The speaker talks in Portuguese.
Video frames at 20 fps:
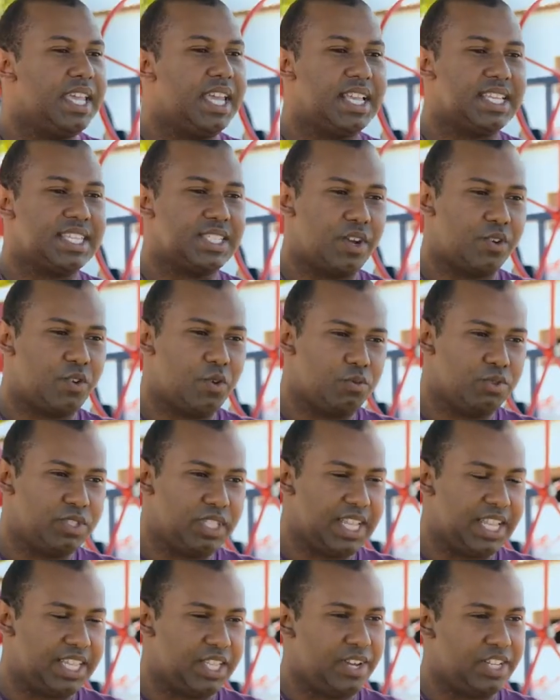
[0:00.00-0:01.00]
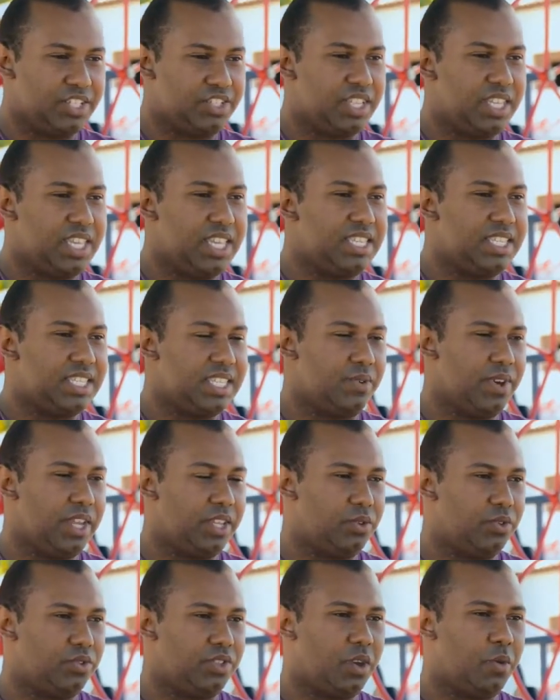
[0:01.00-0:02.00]
relação à comunidade, eu acho que isso é o
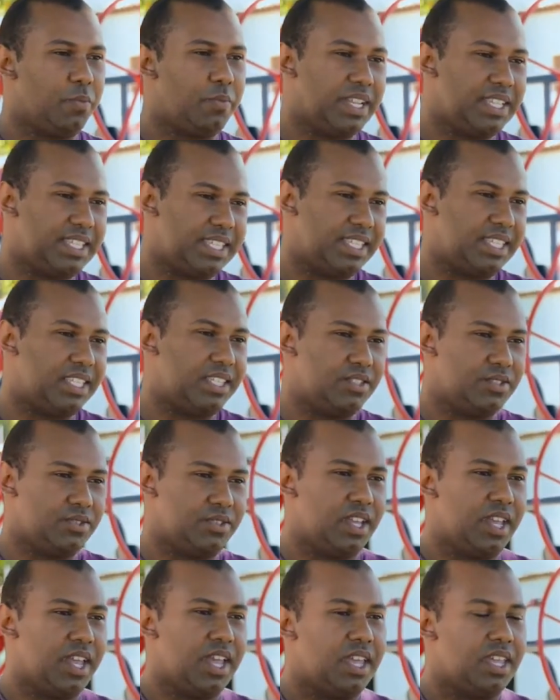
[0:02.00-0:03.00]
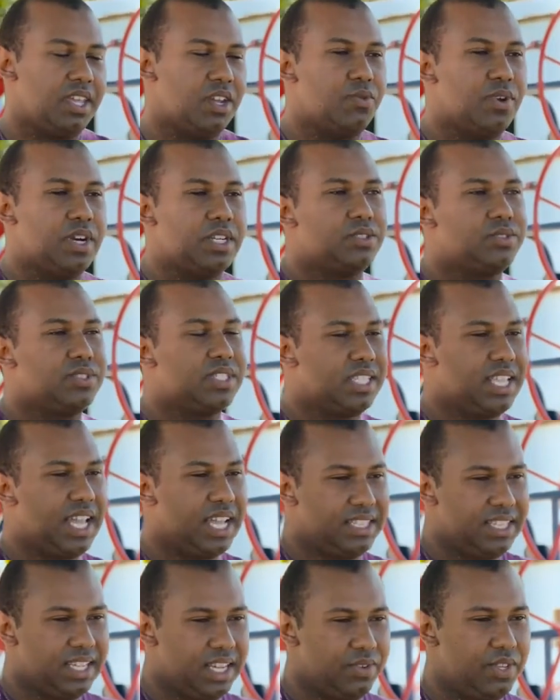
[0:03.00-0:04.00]
retorno que eu preciso, enquanto
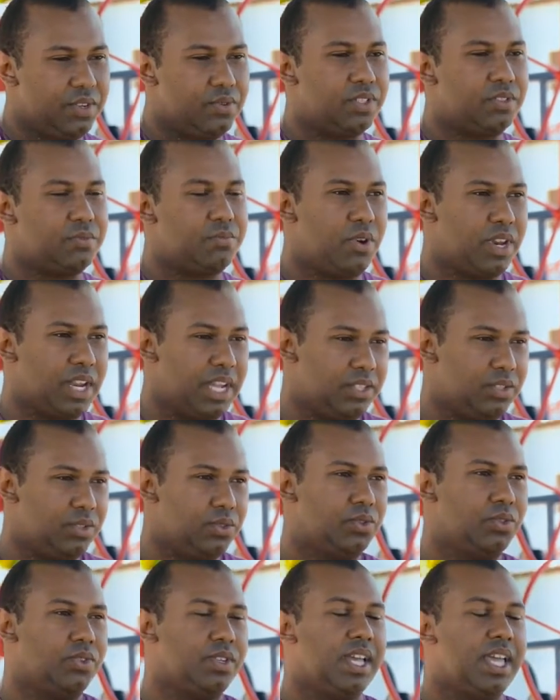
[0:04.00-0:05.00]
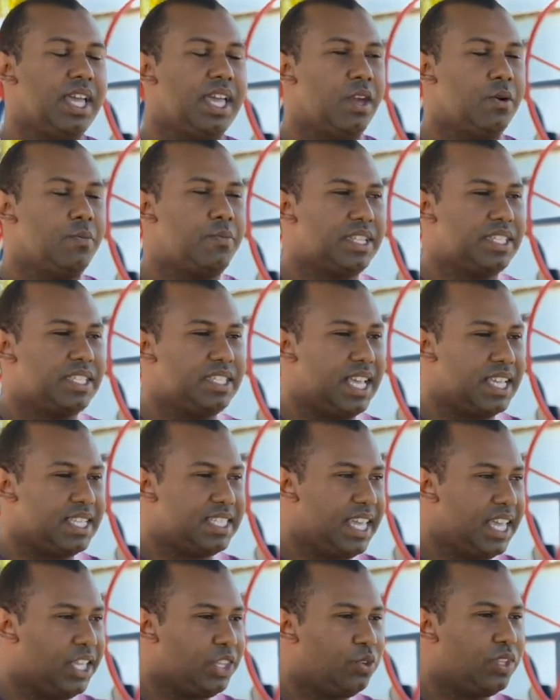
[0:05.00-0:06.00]
cidadão, enquanto morador, eu preciso dar
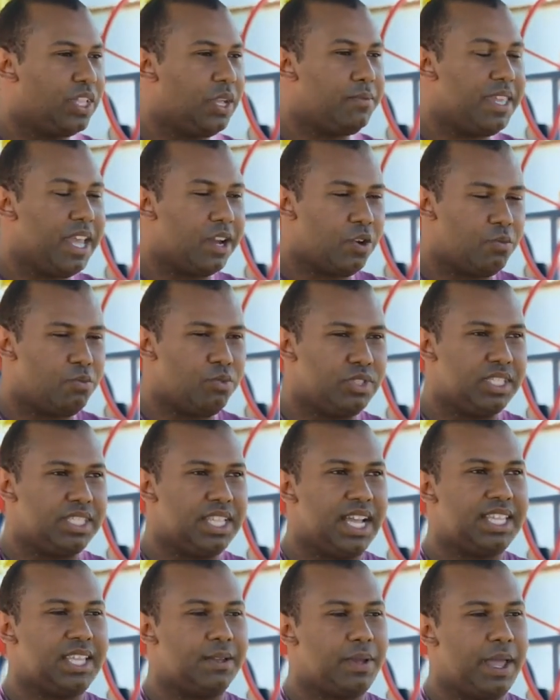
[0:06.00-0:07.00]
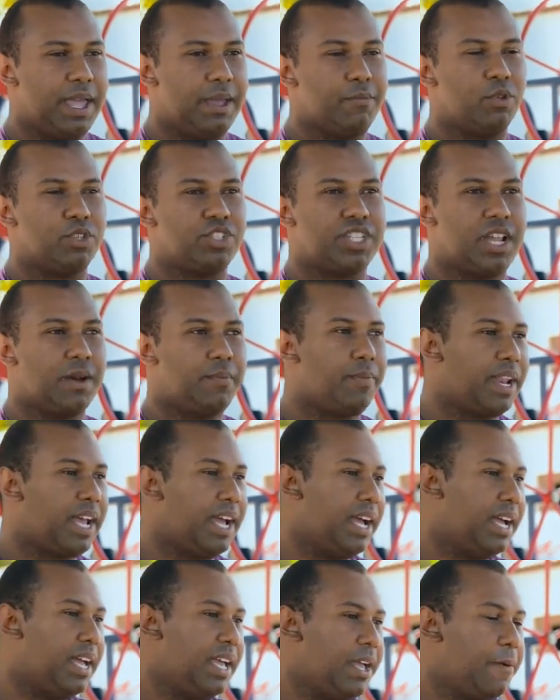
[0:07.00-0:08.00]
esse retorno na minha comunidade, é mostrar
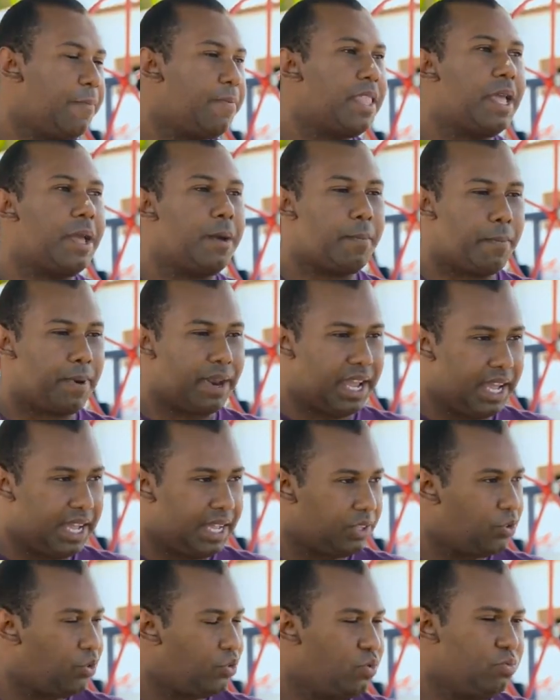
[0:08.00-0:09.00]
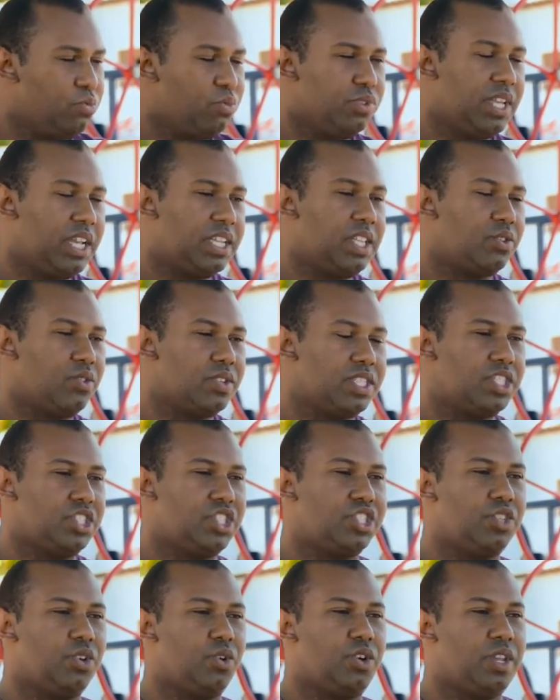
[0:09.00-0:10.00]
para todo mundo a nossa
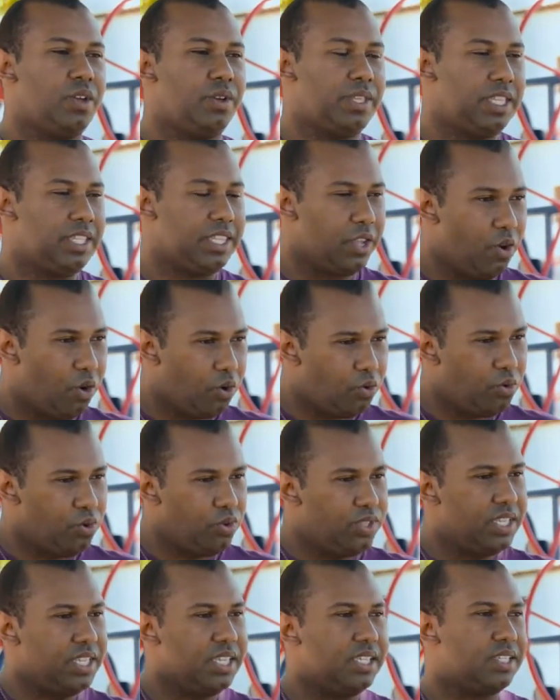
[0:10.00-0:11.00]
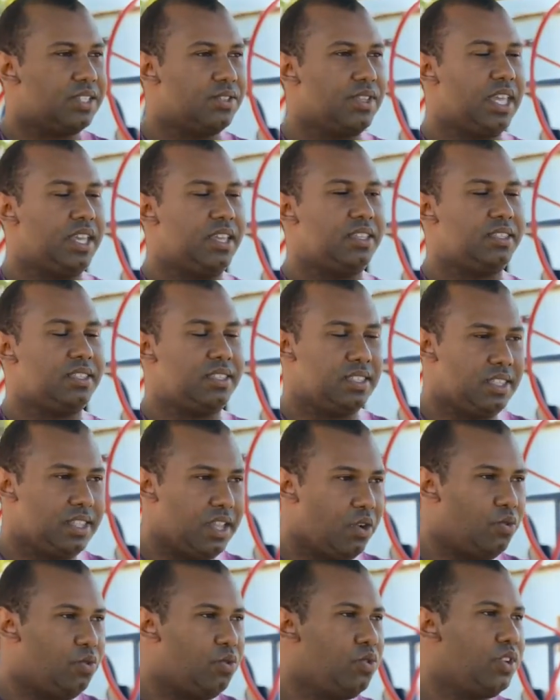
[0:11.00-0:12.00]
história e ter orgulho disso, né?
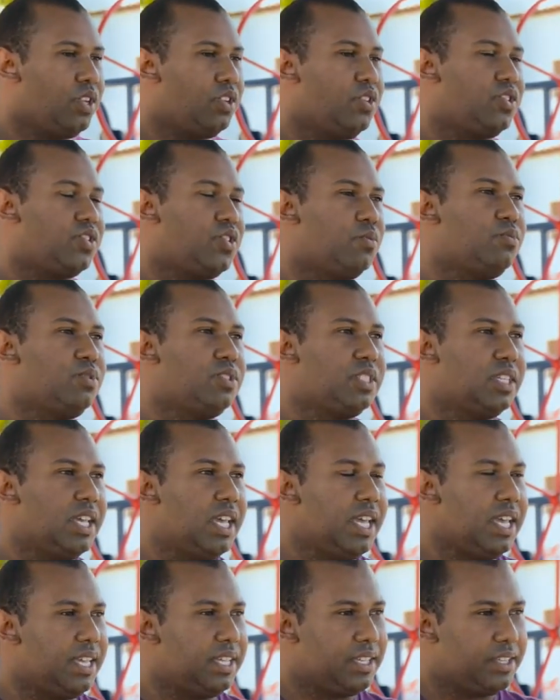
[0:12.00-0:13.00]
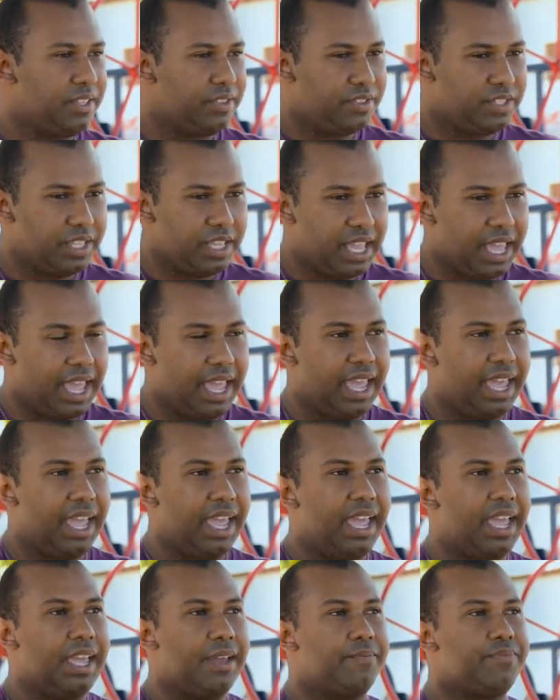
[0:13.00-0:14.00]
ter orgulho que nós somos
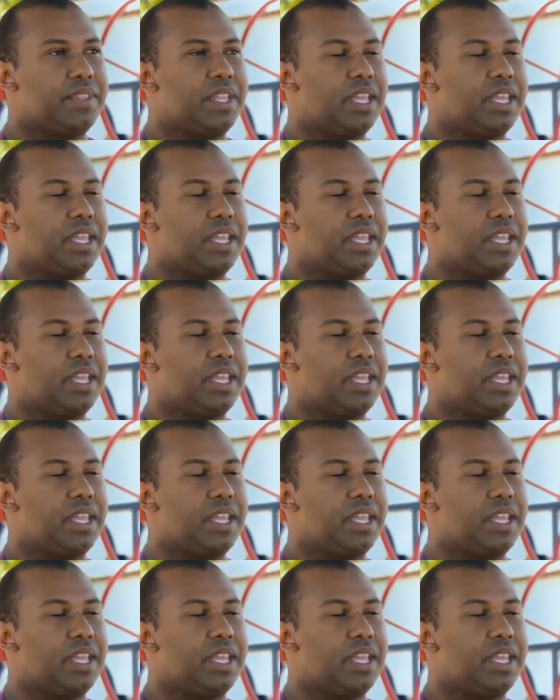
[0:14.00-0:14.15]
é,